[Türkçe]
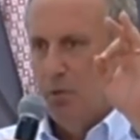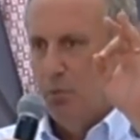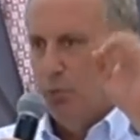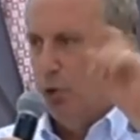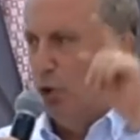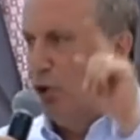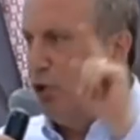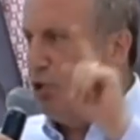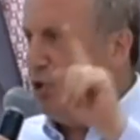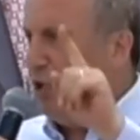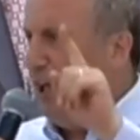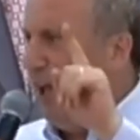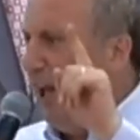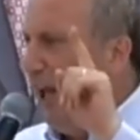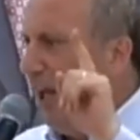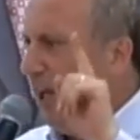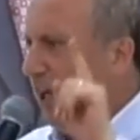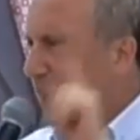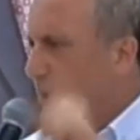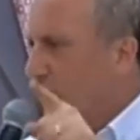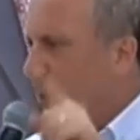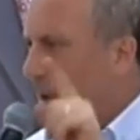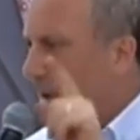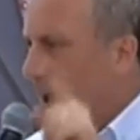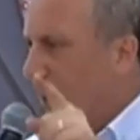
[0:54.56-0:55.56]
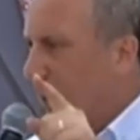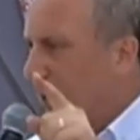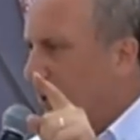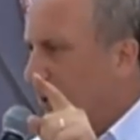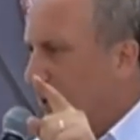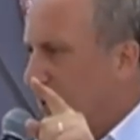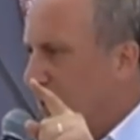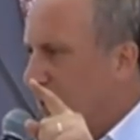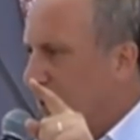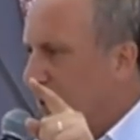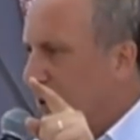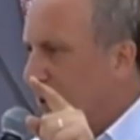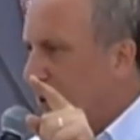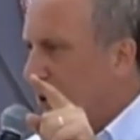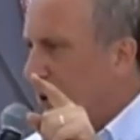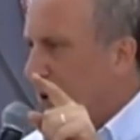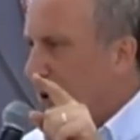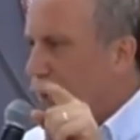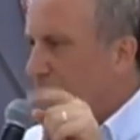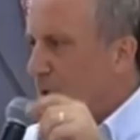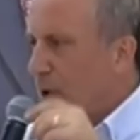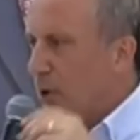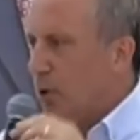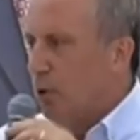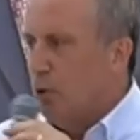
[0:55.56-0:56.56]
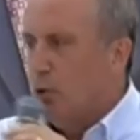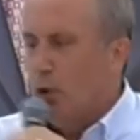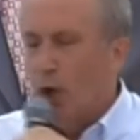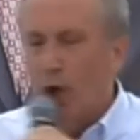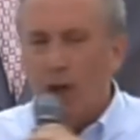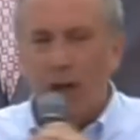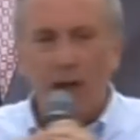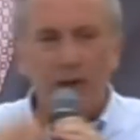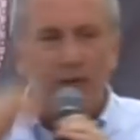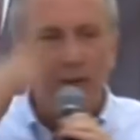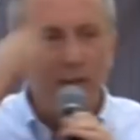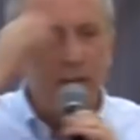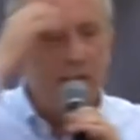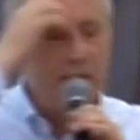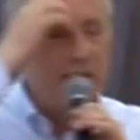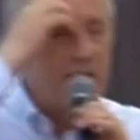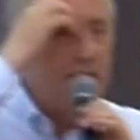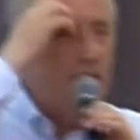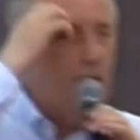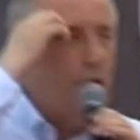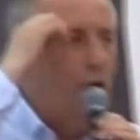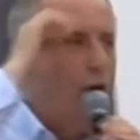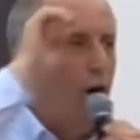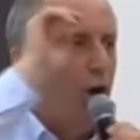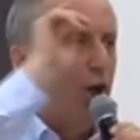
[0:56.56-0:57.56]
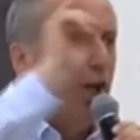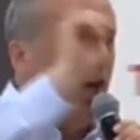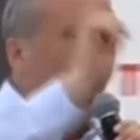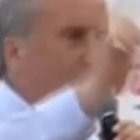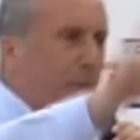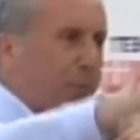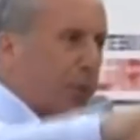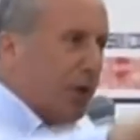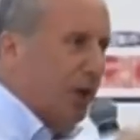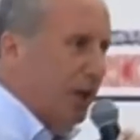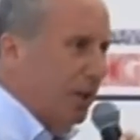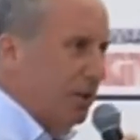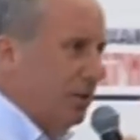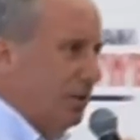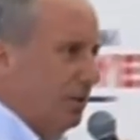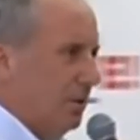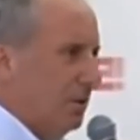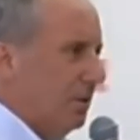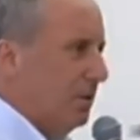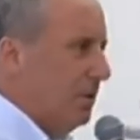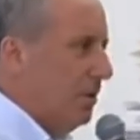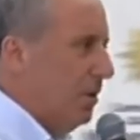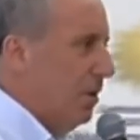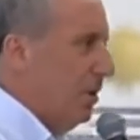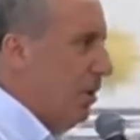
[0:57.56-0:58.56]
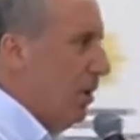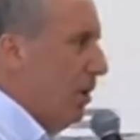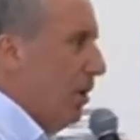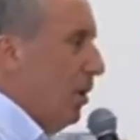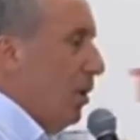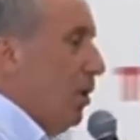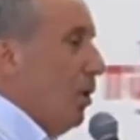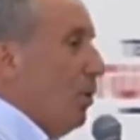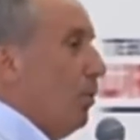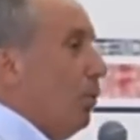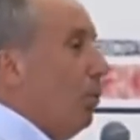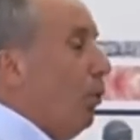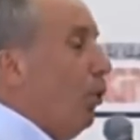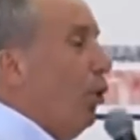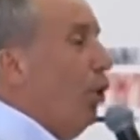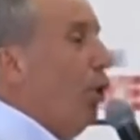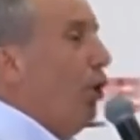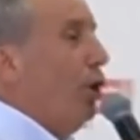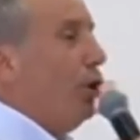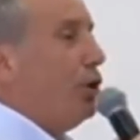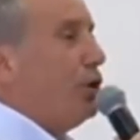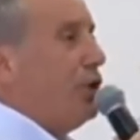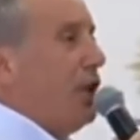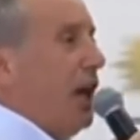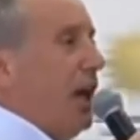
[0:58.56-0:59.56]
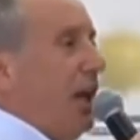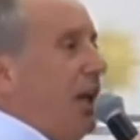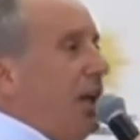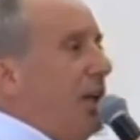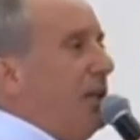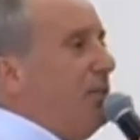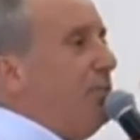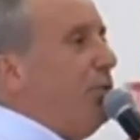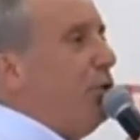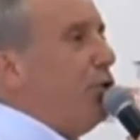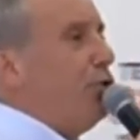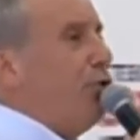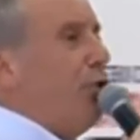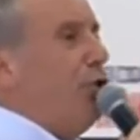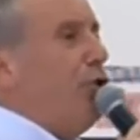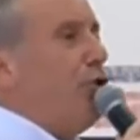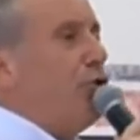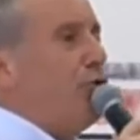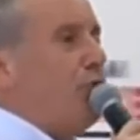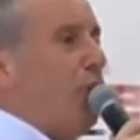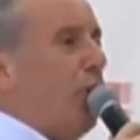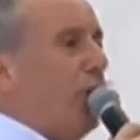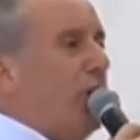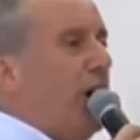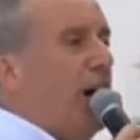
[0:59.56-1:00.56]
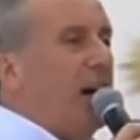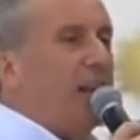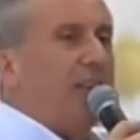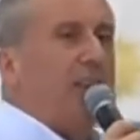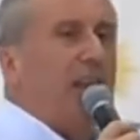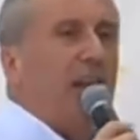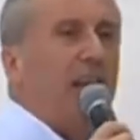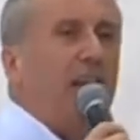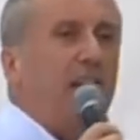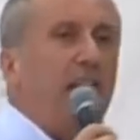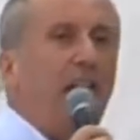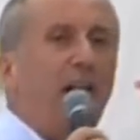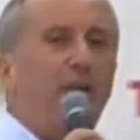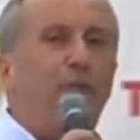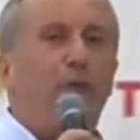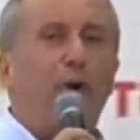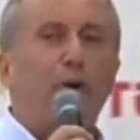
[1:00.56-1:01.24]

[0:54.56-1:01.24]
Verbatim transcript: Bu işlere girmeyin. Görevinizi doğru yapın. Bu ülkenin bütün sokaklarına